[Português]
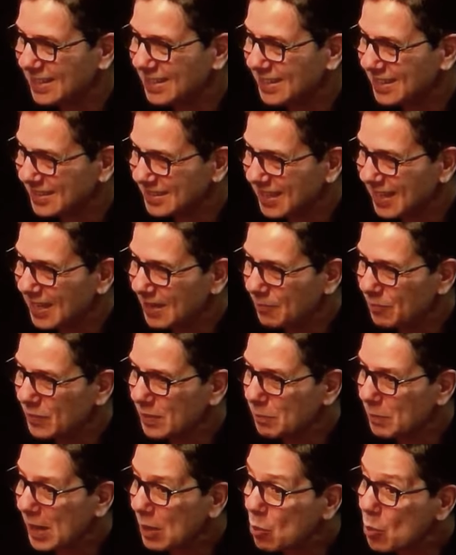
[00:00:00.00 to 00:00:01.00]
tá?
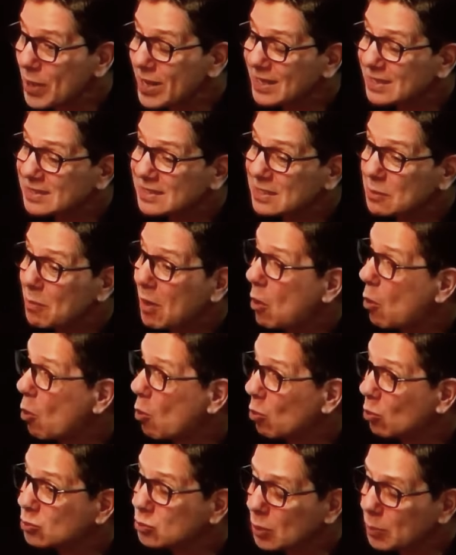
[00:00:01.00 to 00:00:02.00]
Para conhecer uma
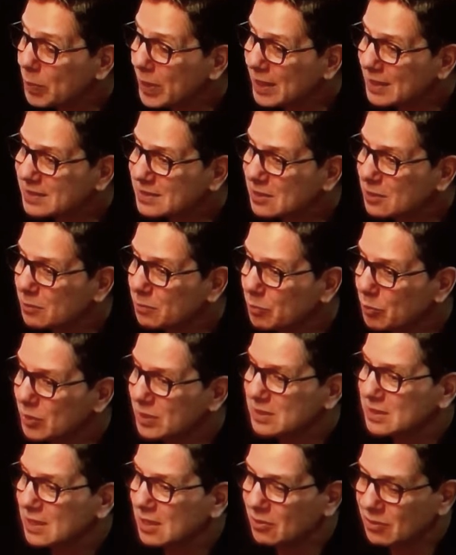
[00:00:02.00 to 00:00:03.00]
outra operação,
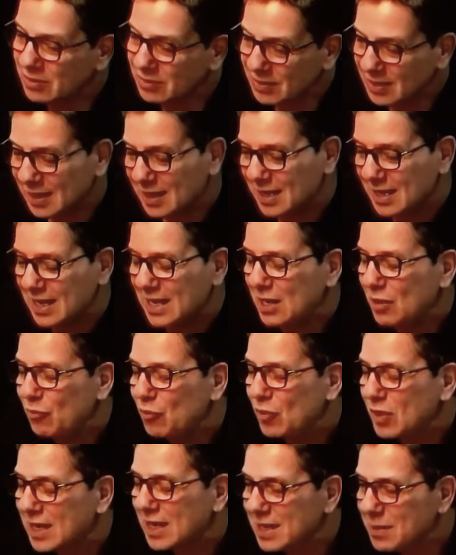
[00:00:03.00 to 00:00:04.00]
porque senão ele
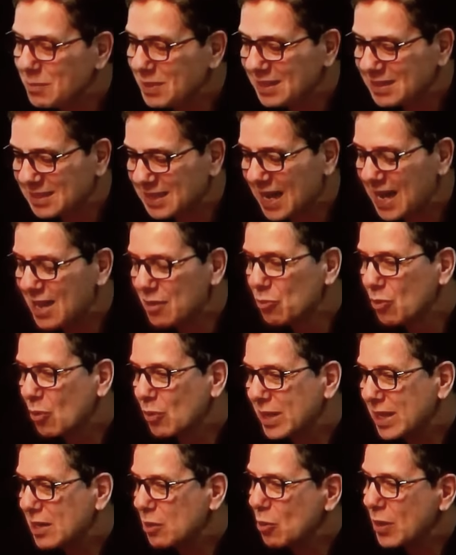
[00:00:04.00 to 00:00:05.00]
fica limitado ao
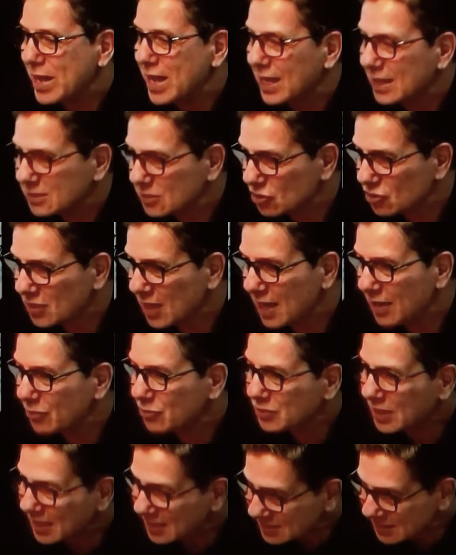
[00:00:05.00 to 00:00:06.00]
que ele conhece já,
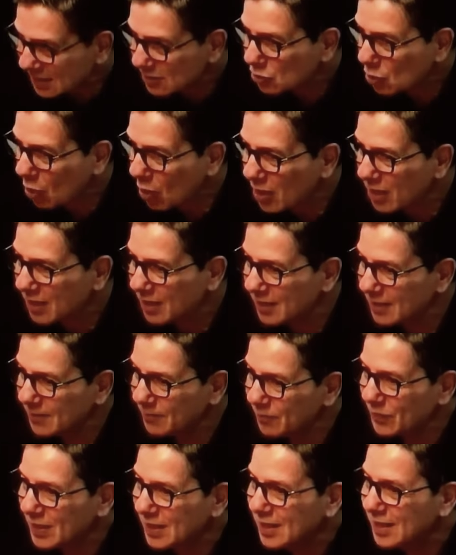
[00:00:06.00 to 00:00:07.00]
não tem essa troca, né?
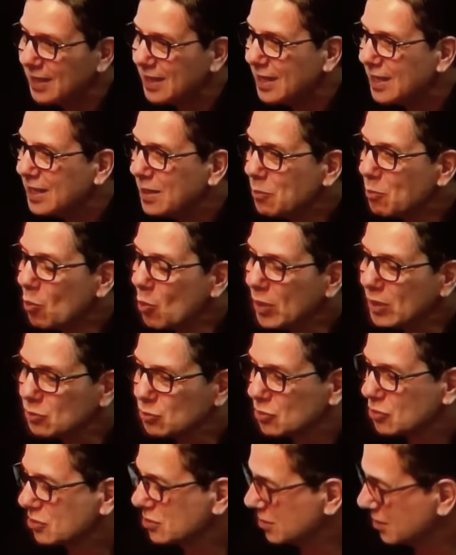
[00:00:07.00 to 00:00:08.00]
E
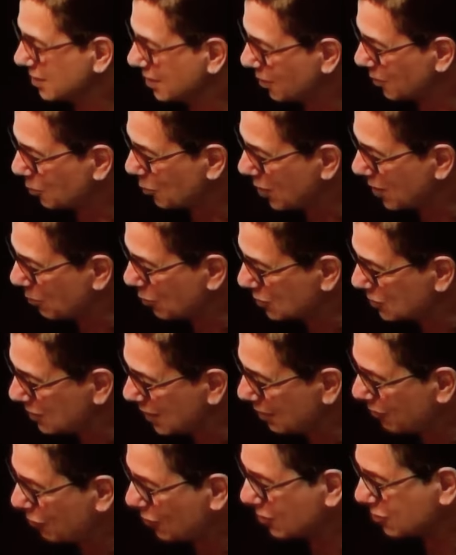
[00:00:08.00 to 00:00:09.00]
muitos, eu, eu postei
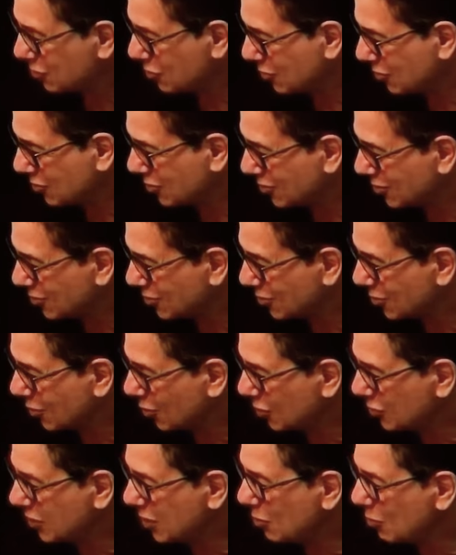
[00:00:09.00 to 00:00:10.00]
a foto do, do, do
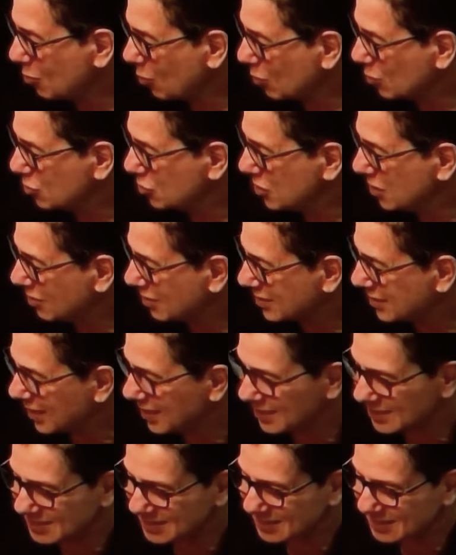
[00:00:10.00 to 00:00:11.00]
Rodrigo Coutinho
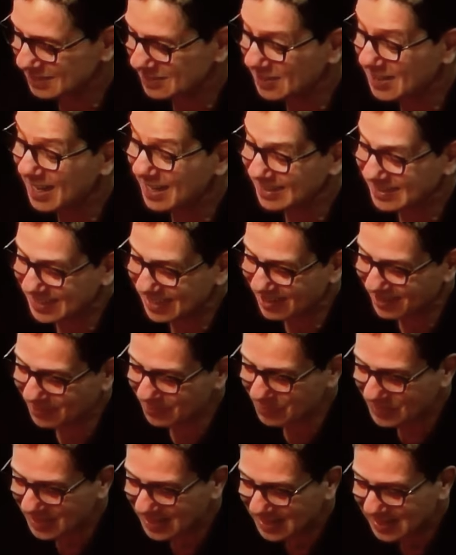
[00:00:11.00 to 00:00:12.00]
até esse, de
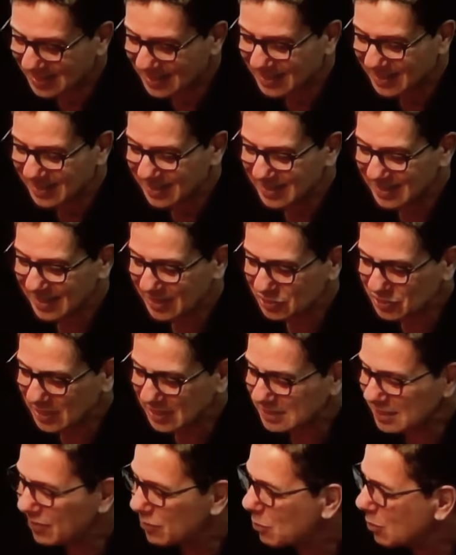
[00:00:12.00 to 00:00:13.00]
Natal, e acho que
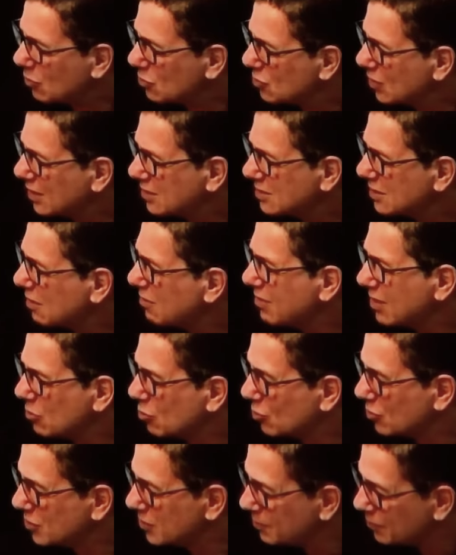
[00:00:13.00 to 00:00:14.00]
ele estava numa concessionária de
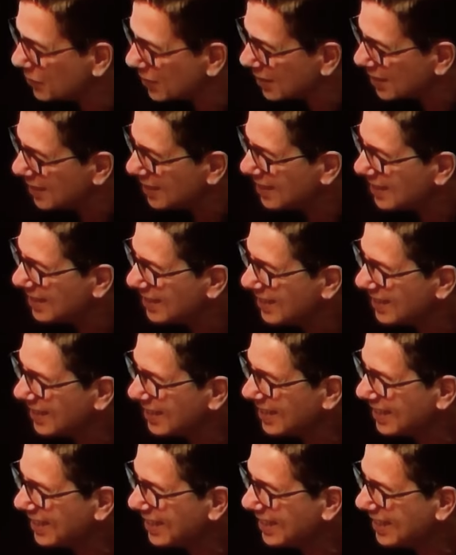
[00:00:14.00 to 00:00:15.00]
Salvador.
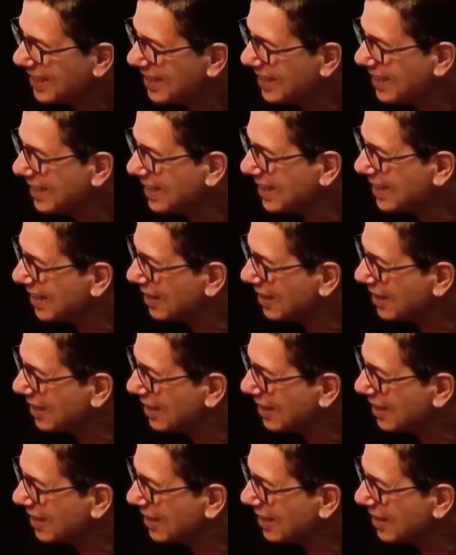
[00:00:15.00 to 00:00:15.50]
E que ele